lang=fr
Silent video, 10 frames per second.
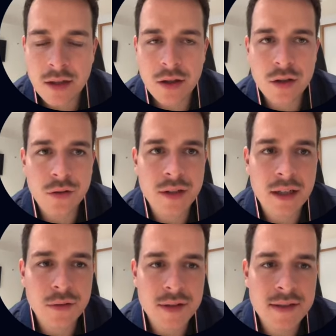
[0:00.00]
Il y en
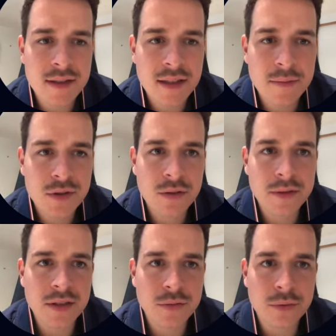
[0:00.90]
a une dizaine, il me
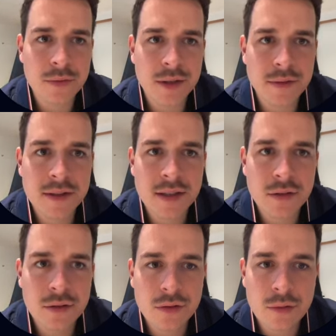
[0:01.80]
semble qu'ils ont publié une dizaine
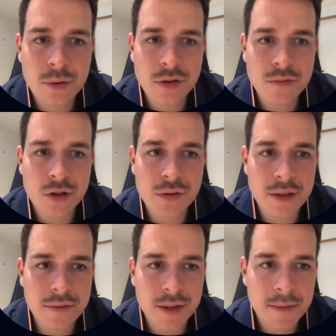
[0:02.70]
de, de posts. Moi, je
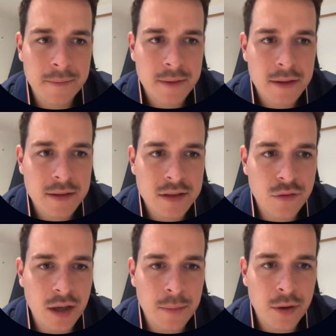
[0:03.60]
l'ai fait ça
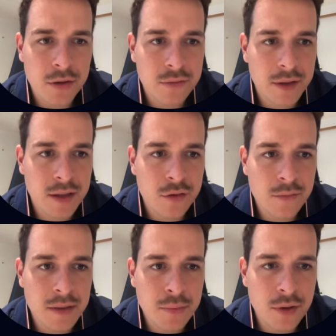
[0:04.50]
vous rapporte, vous voyez,
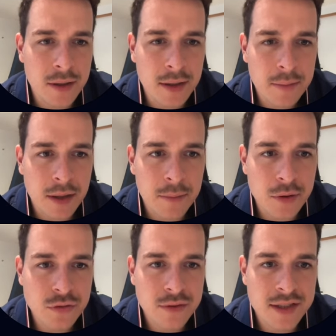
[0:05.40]
2000 points par
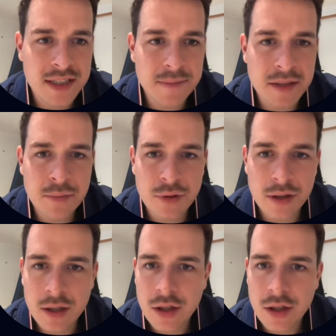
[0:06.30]
poste, donc 10 000 points.